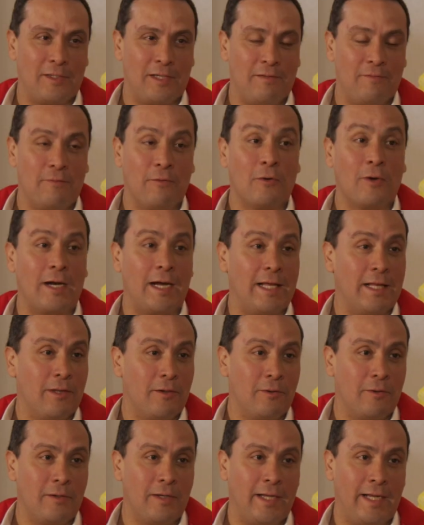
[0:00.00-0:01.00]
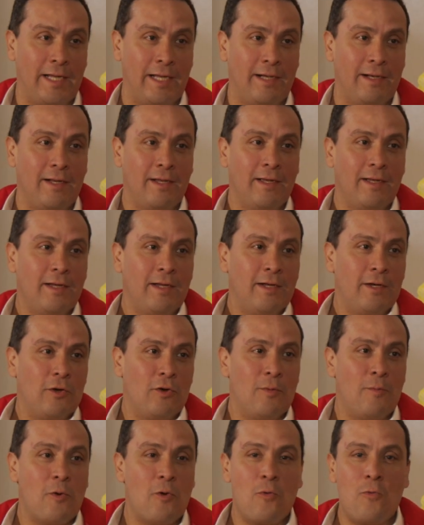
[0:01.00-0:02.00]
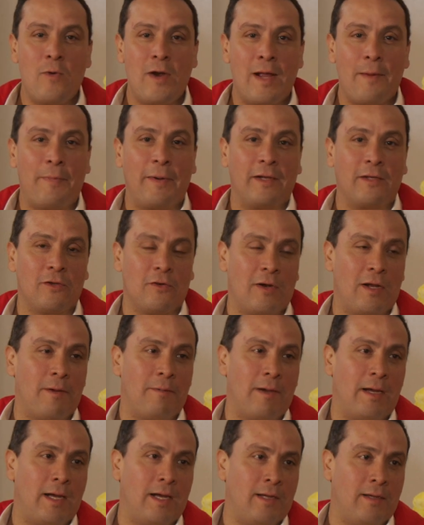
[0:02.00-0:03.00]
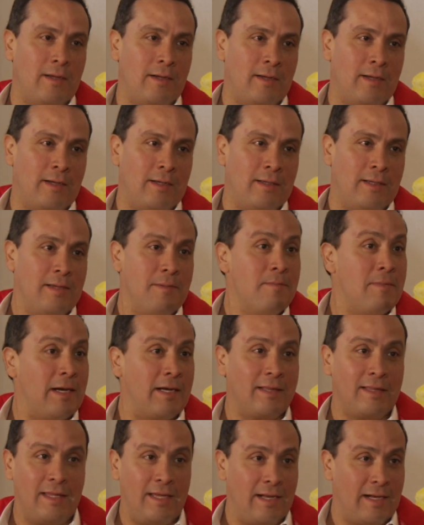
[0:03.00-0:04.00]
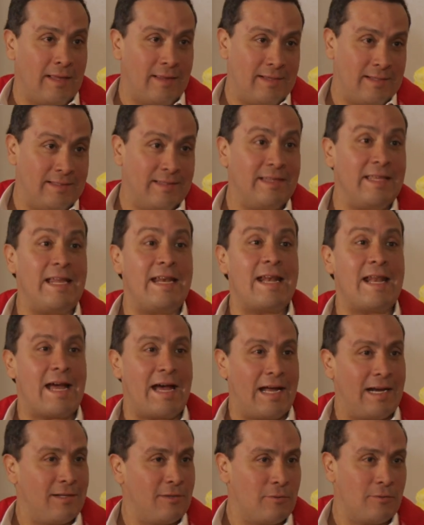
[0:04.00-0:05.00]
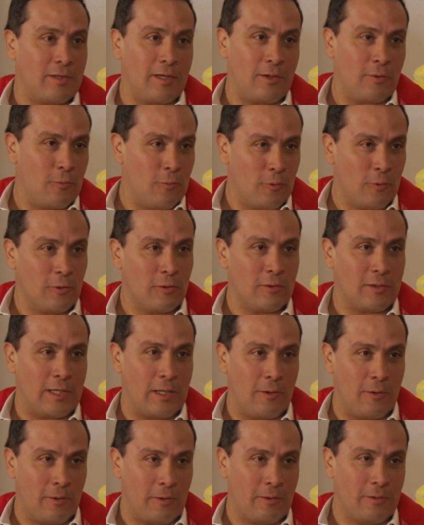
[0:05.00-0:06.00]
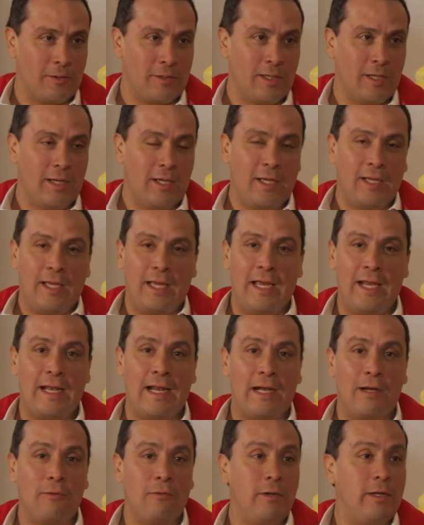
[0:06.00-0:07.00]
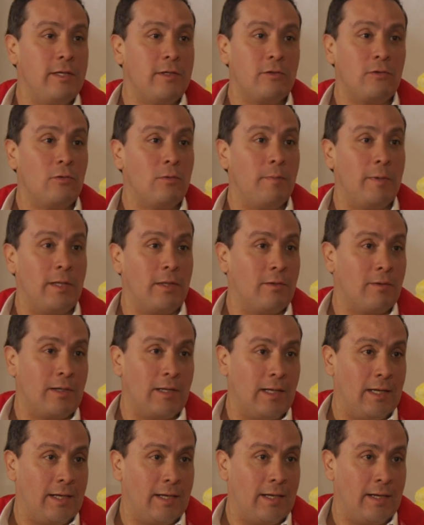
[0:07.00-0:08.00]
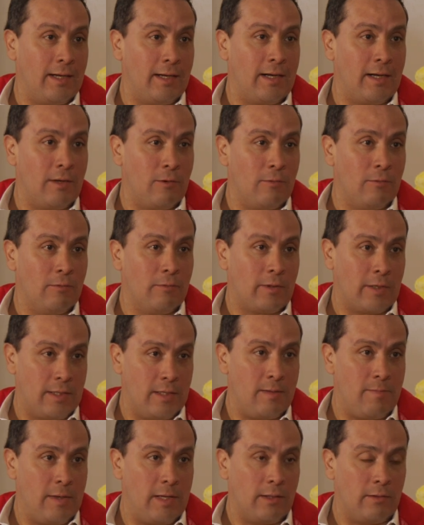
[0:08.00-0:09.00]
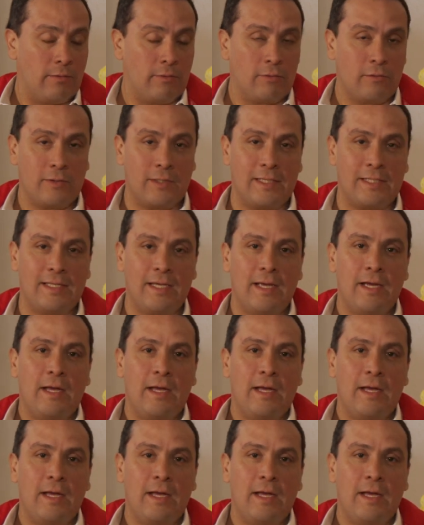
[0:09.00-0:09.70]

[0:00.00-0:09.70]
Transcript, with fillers: enfocando en cómo una persona va a invertir, a destinar sus recursos, ahorros en algún instrumento que le genera algún rendimiento. Entonces,